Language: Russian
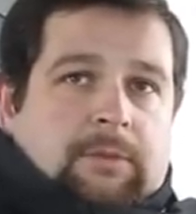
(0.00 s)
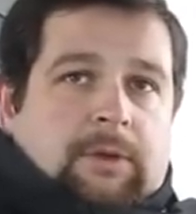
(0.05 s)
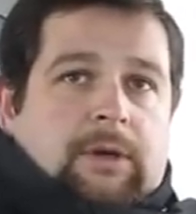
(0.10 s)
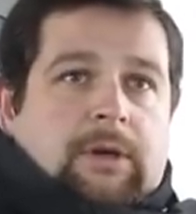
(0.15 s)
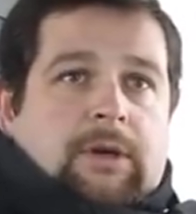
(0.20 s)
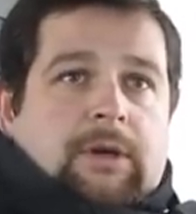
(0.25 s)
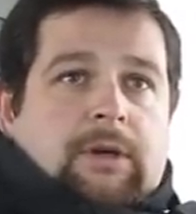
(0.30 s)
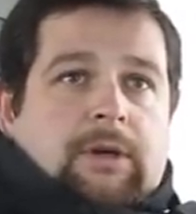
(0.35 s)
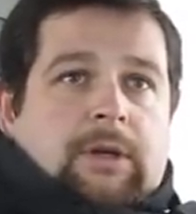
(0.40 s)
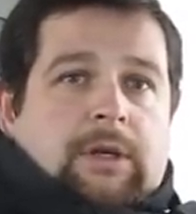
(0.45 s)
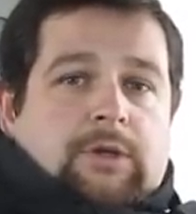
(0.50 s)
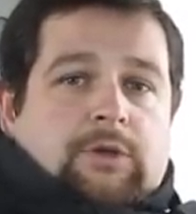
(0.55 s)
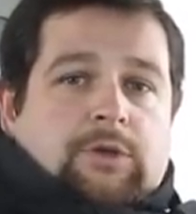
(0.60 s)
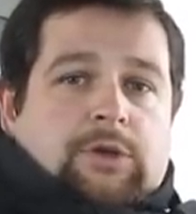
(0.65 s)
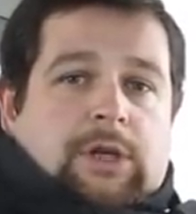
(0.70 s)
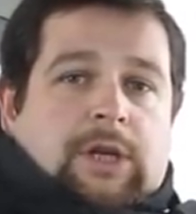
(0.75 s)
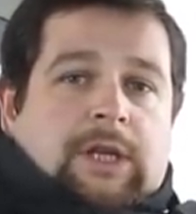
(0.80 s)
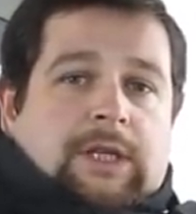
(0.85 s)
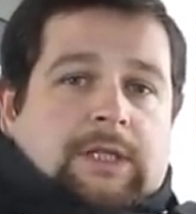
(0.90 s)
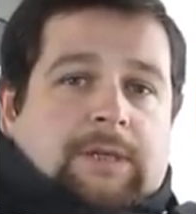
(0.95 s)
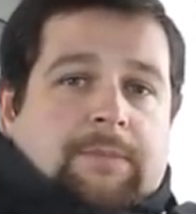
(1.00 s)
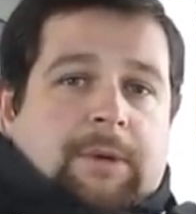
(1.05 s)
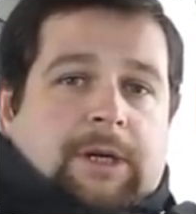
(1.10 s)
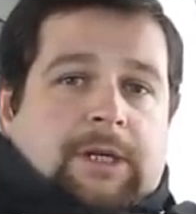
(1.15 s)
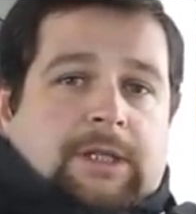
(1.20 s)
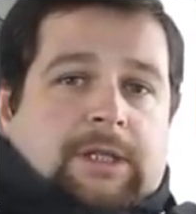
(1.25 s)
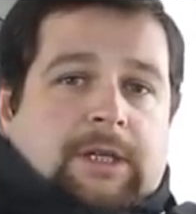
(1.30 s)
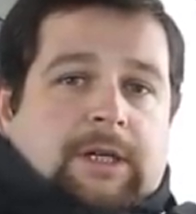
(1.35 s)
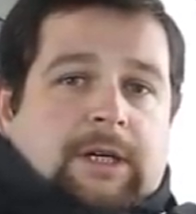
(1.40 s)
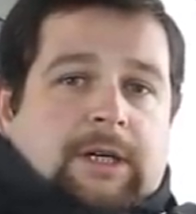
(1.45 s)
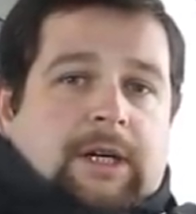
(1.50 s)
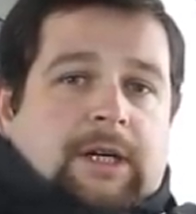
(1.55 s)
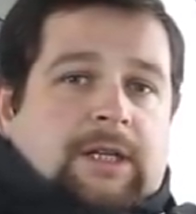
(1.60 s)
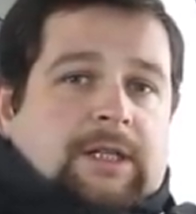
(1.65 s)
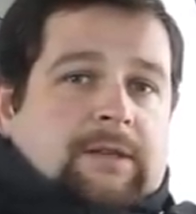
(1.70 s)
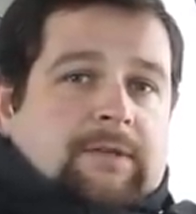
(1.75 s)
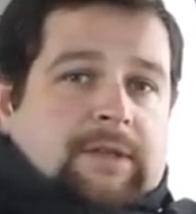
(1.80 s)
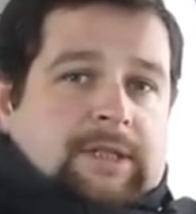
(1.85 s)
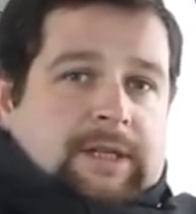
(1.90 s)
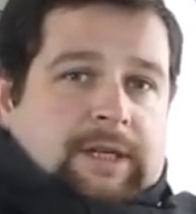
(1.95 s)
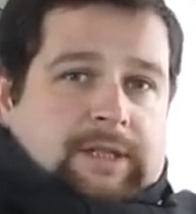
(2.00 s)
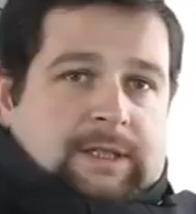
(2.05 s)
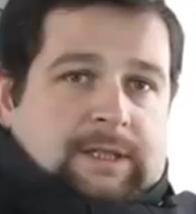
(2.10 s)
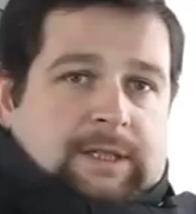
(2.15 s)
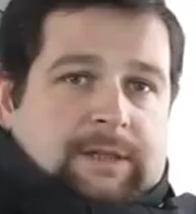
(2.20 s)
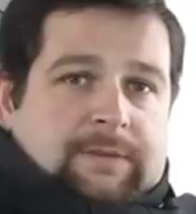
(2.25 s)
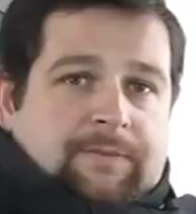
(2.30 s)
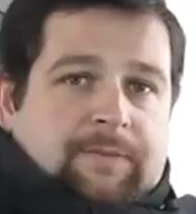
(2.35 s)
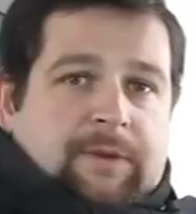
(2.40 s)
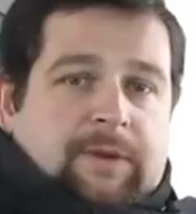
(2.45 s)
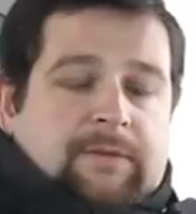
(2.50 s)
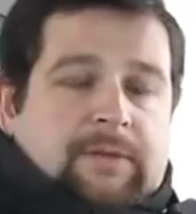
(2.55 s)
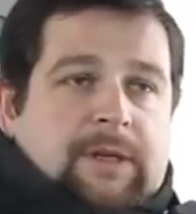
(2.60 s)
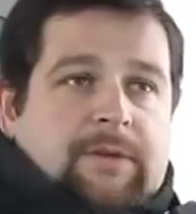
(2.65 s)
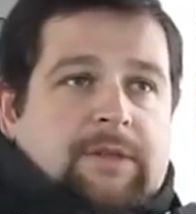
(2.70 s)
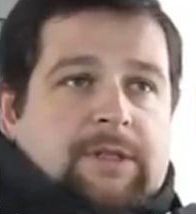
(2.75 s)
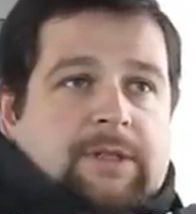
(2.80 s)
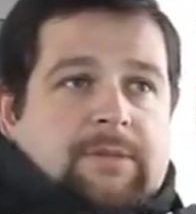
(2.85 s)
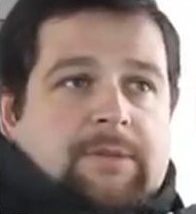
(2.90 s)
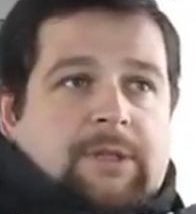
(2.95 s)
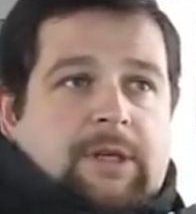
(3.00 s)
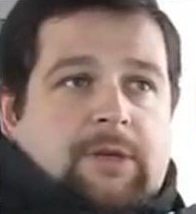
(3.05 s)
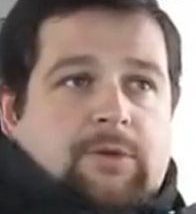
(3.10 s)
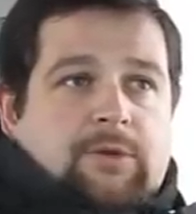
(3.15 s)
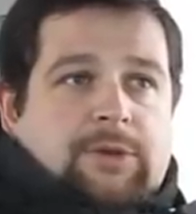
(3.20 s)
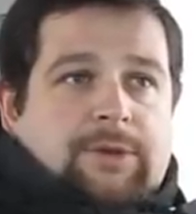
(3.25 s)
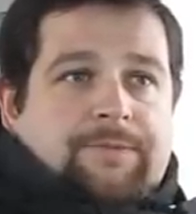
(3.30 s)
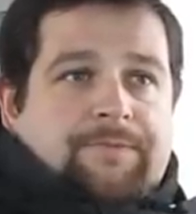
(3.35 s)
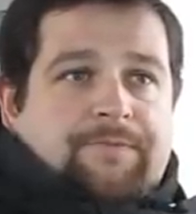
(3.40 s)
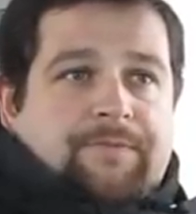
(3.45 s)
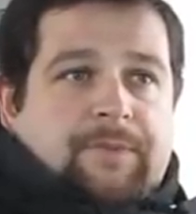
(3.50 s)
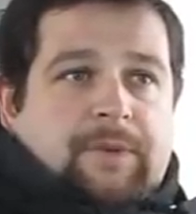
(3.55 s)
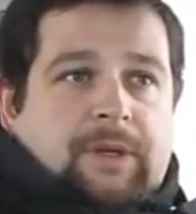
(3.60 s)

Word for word: осуществляется политика коллективизации в Советском Союзе.